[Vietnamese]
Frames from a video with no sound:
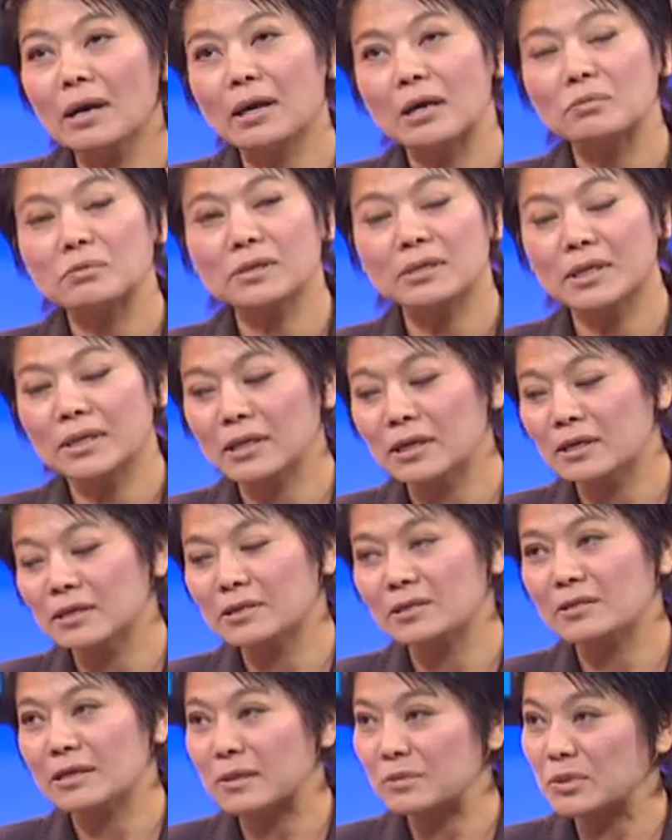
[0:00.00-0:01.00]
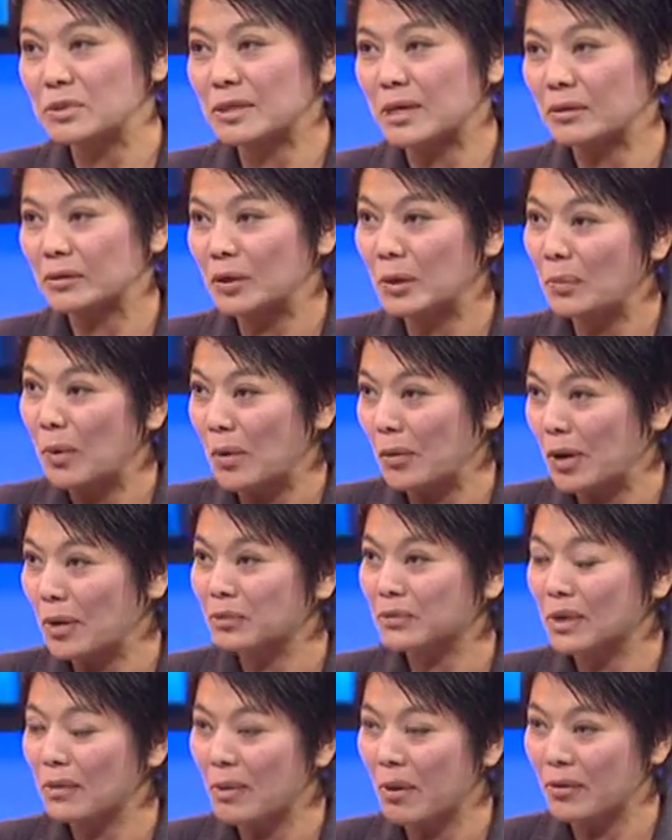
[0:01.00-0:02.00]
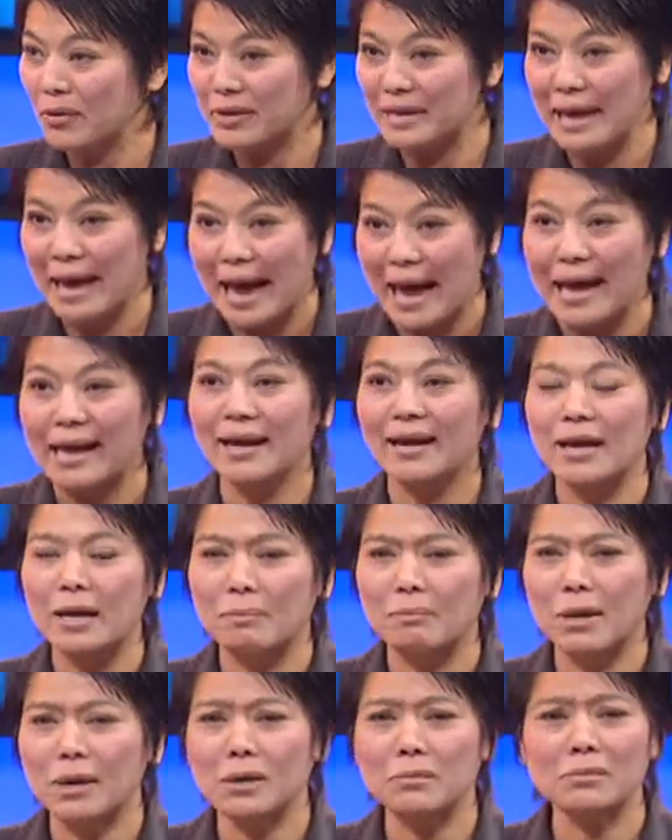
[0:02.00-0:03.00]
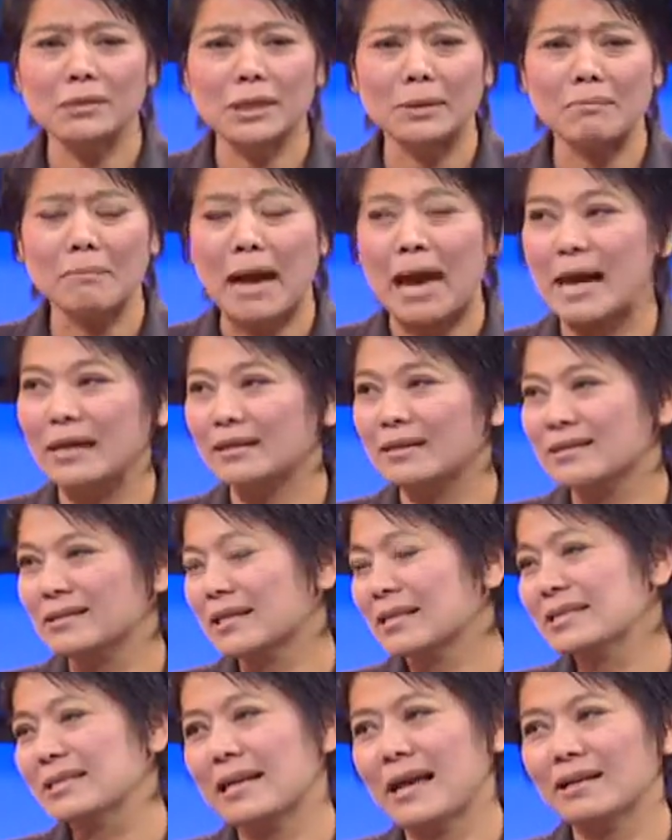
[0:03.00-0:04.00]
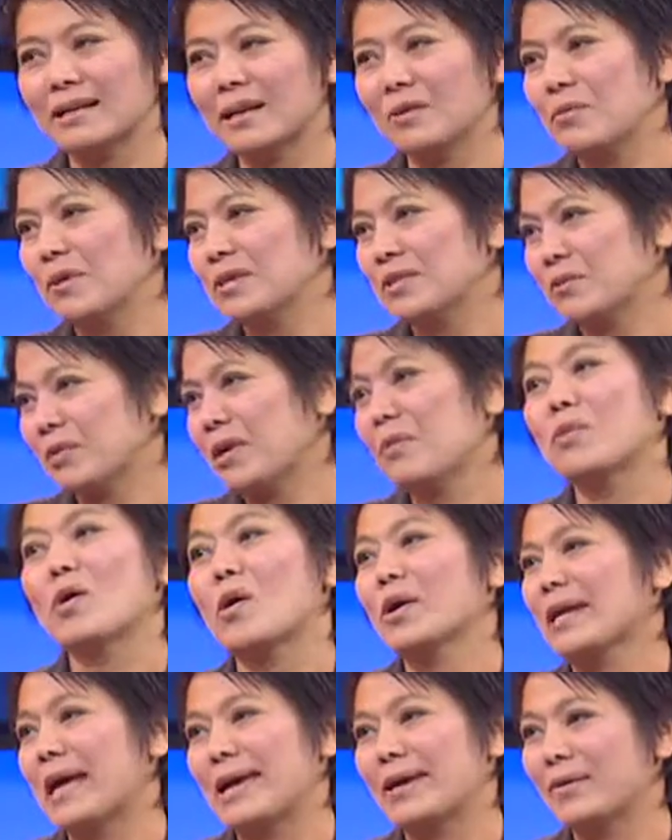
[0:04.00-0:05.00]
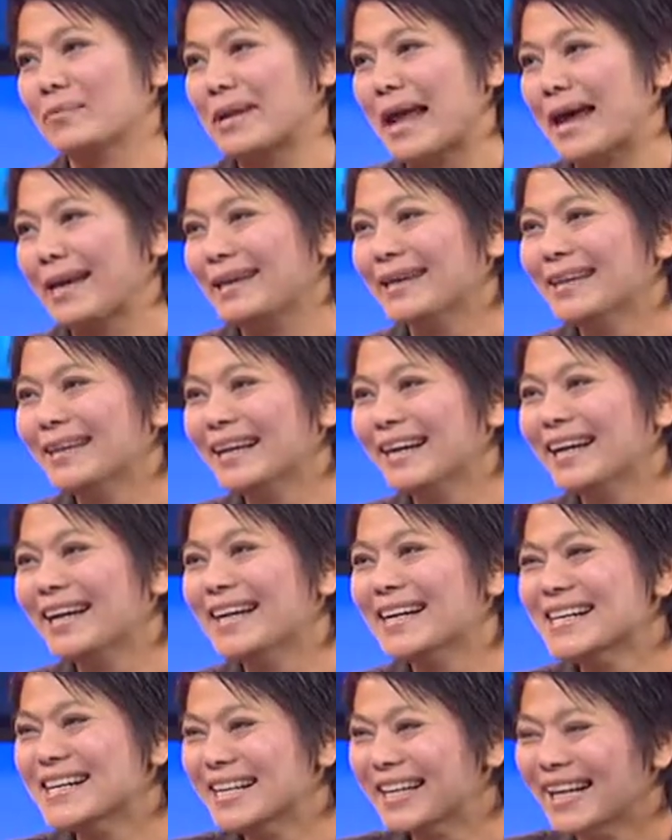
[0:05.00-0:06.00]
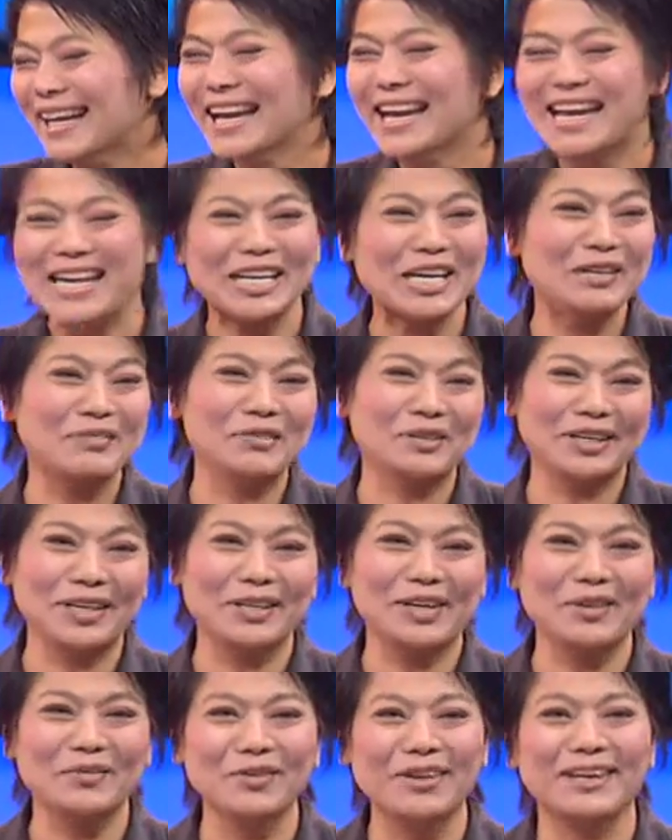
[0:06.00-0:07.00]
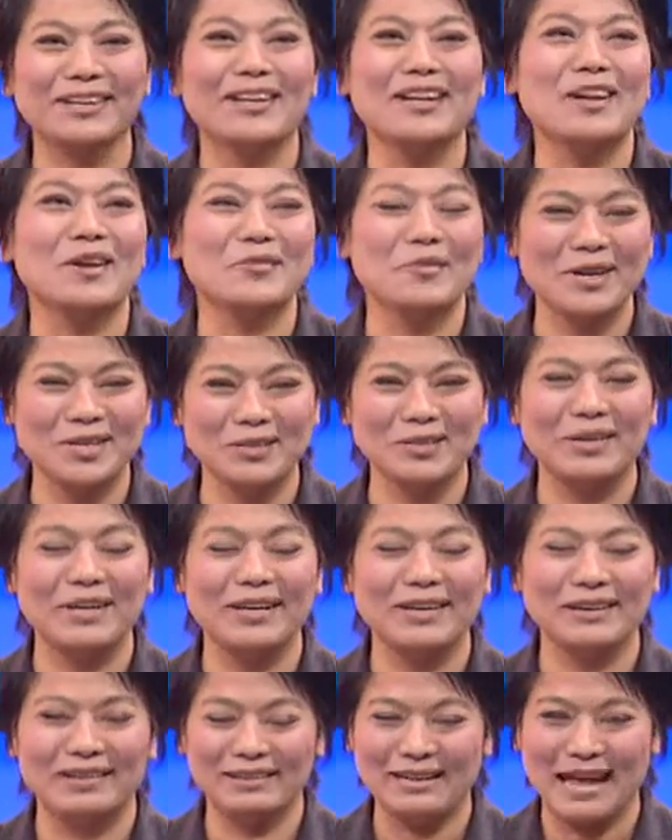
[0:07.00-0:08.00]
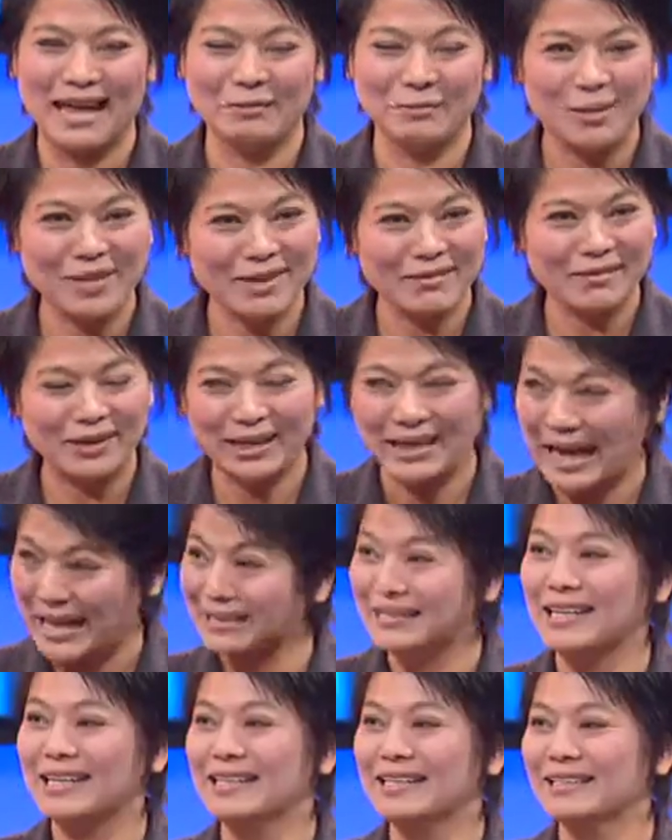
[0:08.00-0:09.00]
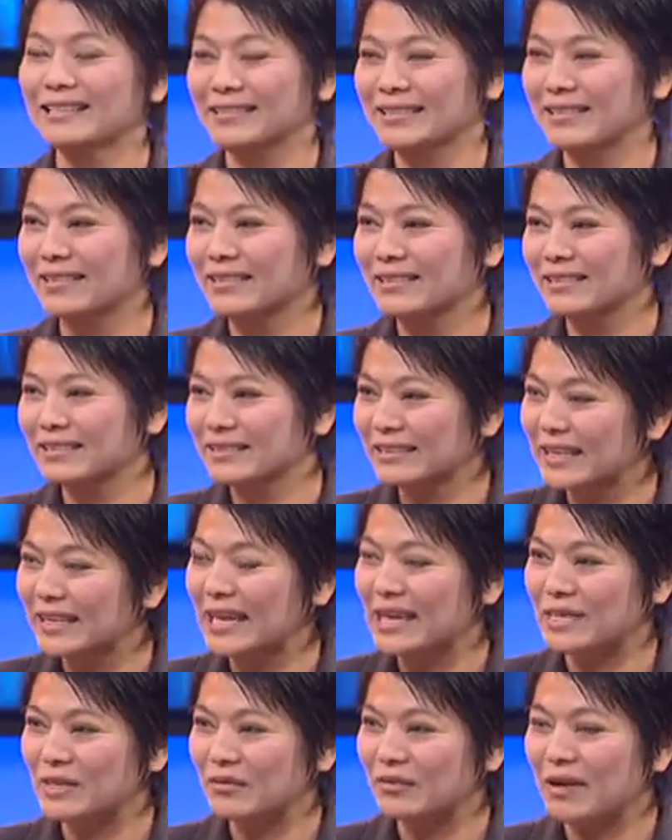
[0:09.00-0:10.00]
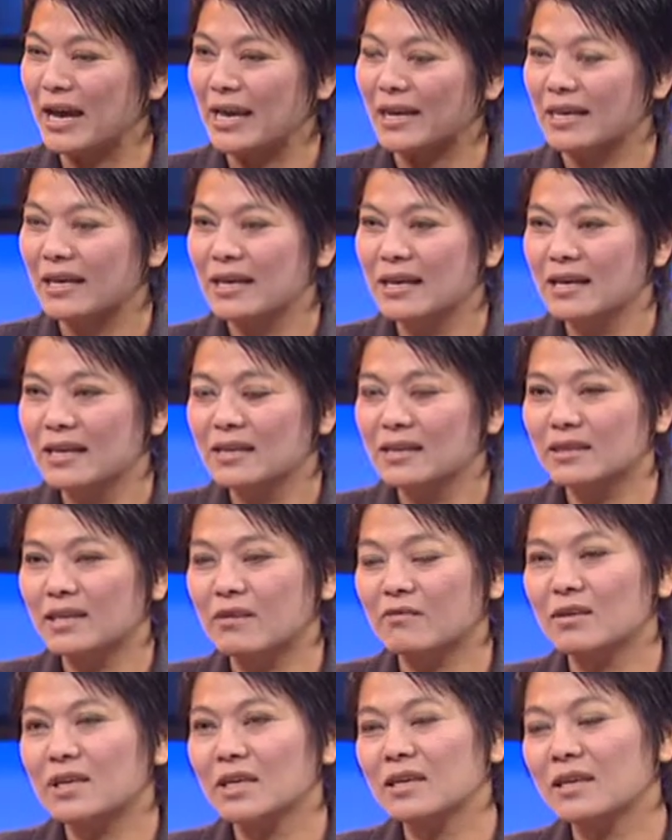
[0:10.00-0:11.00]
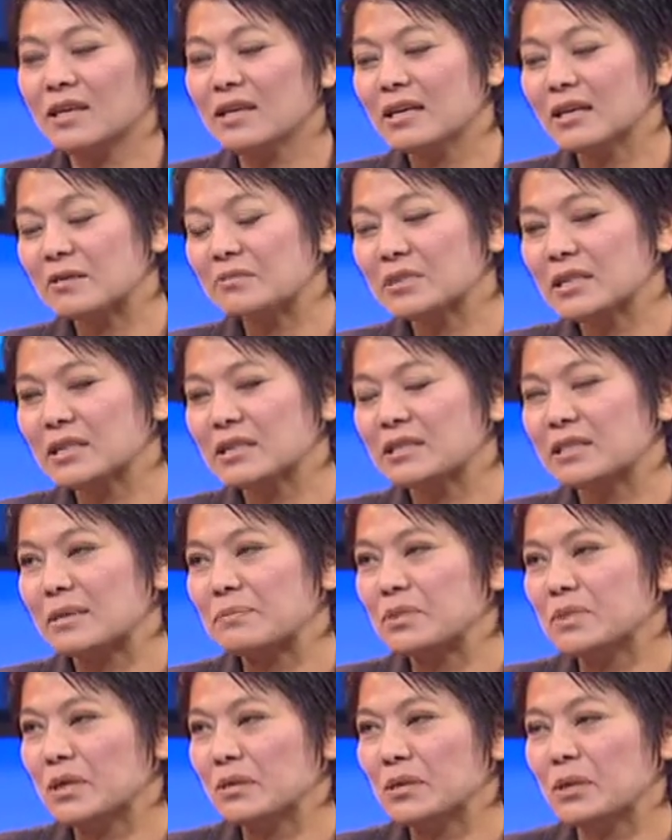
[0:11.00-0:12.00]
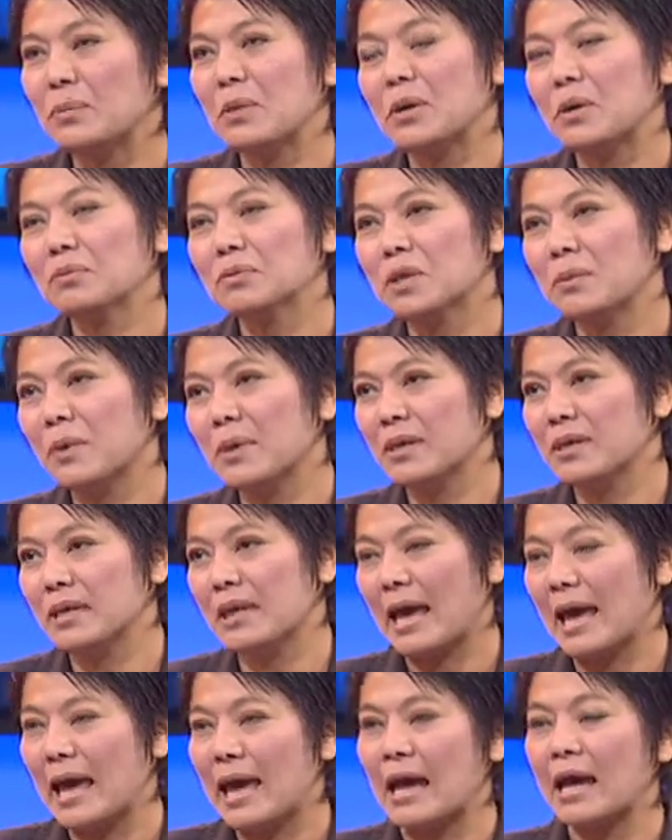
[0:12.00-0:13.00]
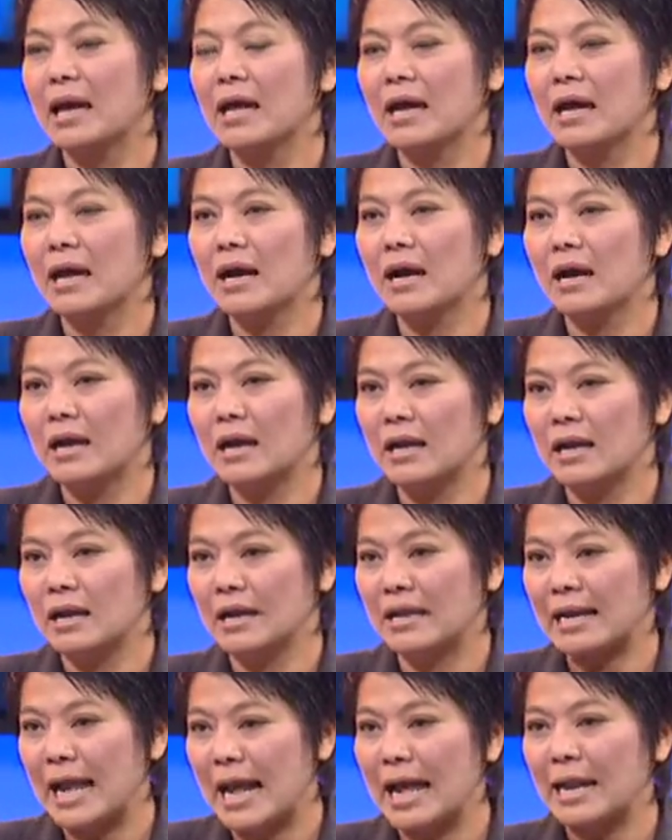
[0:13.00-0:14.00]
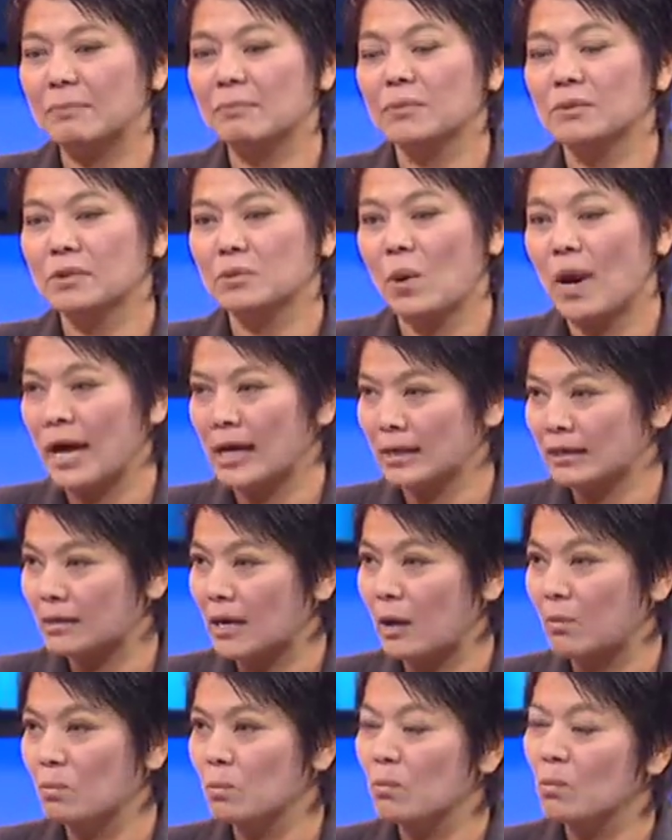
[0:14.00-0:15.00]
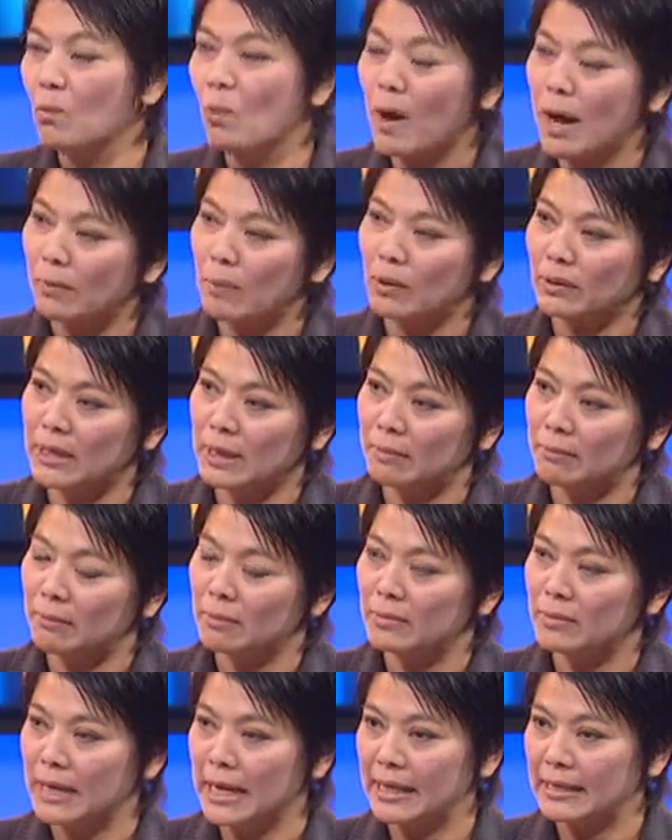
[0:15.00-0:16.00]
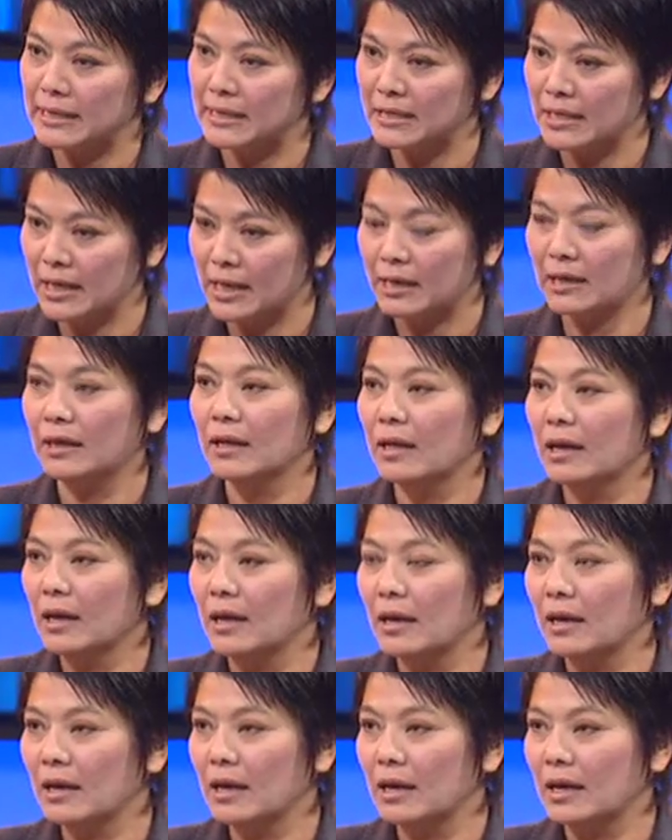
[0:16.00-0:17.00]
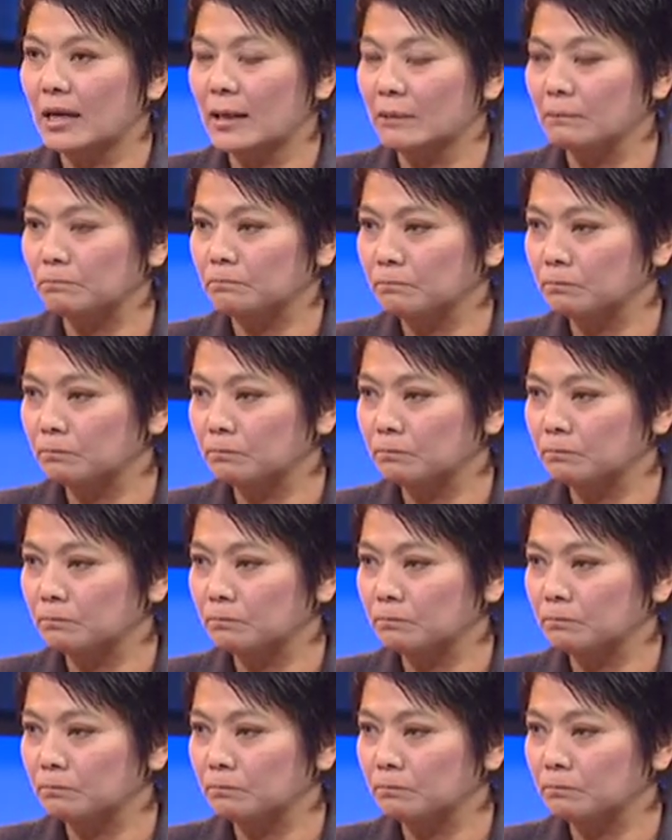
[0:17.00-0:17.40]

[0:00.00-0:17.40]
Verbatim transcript: công ty Stem Cell, tế bào gốc, tế bào da mà công ty ma thì chắc chắn là Rachel không ngồi ngày hôm nay. Yeah. cái, cái cái việc đó là Rachel là quý vị phải khẳng định được được nó là như vậy. Tại vì khi công ty Stem Cell, tế bào gốc, tế bào da à, làm và hoạt động qua một năm nay trên à,